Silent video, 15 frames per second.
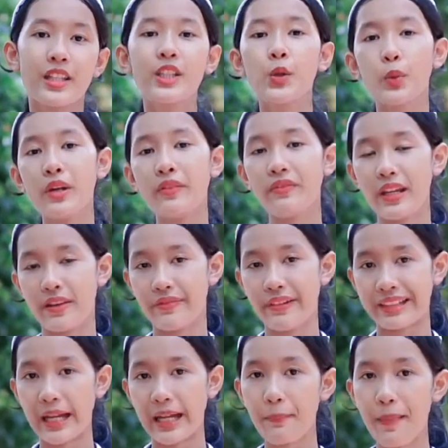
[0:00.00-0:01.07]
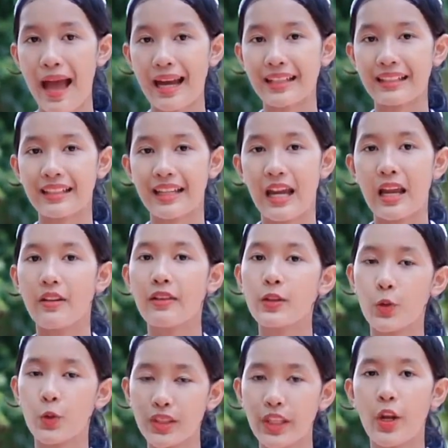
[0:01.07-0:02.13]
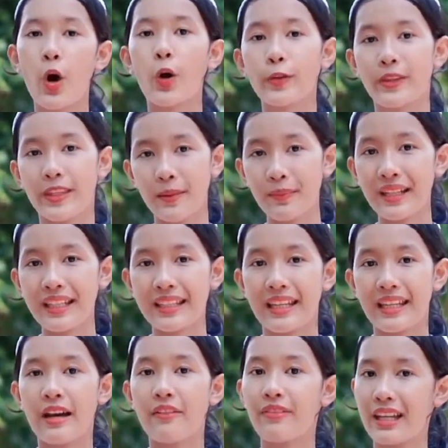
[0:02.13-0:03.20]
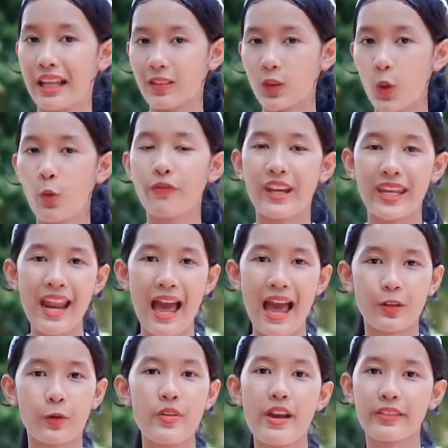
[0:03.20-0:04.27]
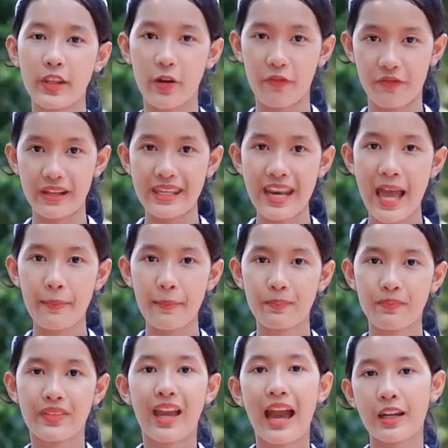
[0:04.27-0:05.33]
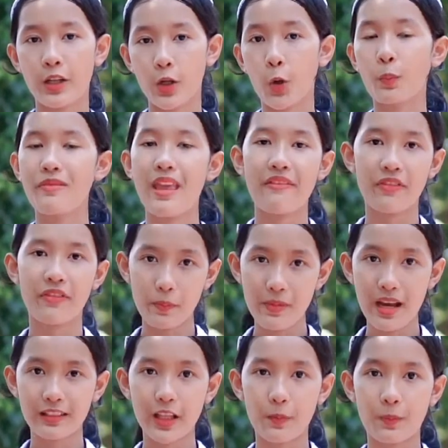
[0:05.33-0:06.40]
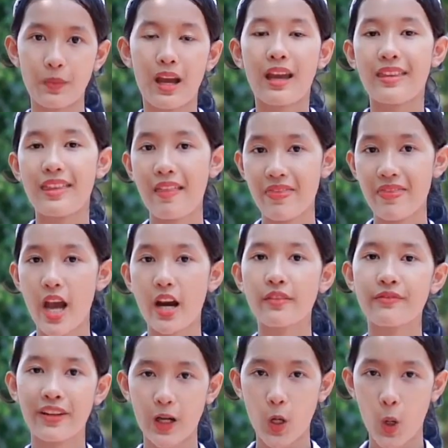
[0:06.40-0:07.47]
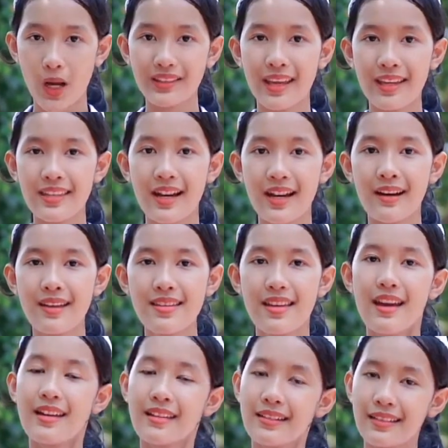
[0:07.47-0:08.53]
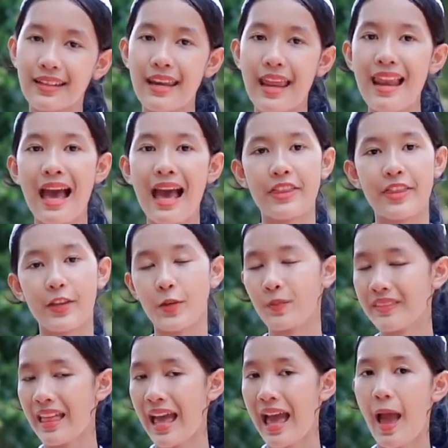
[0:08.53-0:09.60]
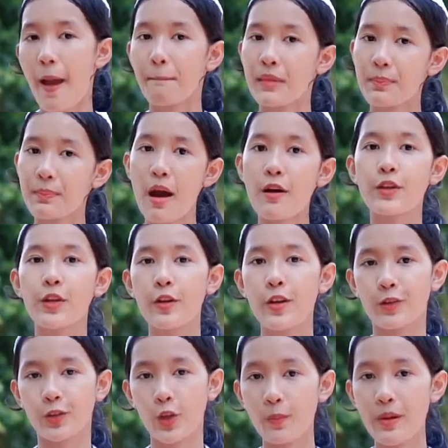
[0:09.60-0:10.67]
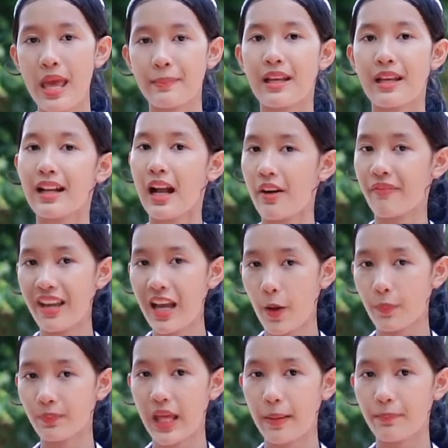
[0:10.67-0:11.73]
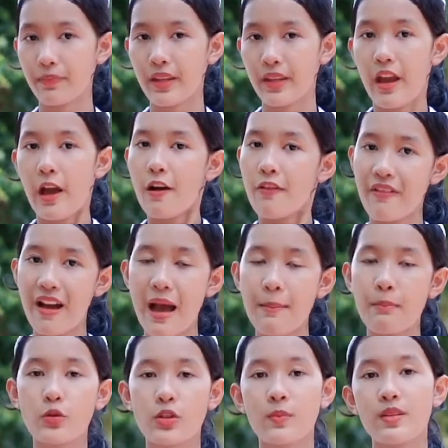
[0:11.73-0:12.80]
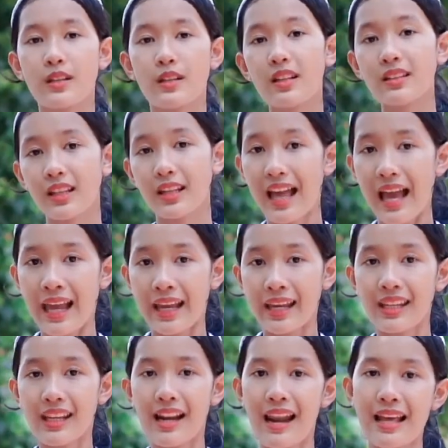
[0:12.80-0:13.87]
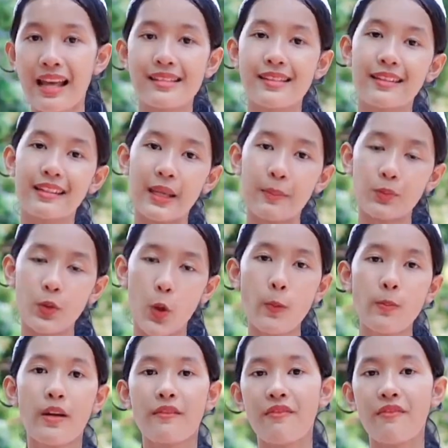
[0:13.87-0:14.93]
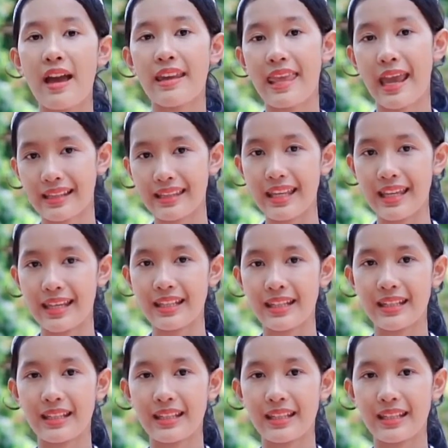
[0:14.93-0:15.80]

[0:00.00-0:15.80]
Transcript: thưa quý vị và các bạn, Chủ tịch Hồ Chí Minh, vị lãnh tụ vĩ đại của dân tộc Việt Nam, anh hùng giải phóng dân tộc, danh nhân văn hóa thế giới, Người để lại cho chúng ta biết bao nhiêu điều tốt đẹp còn phải học tập và một trong những đức tính ấy là sự khiêm tốn và giản dị.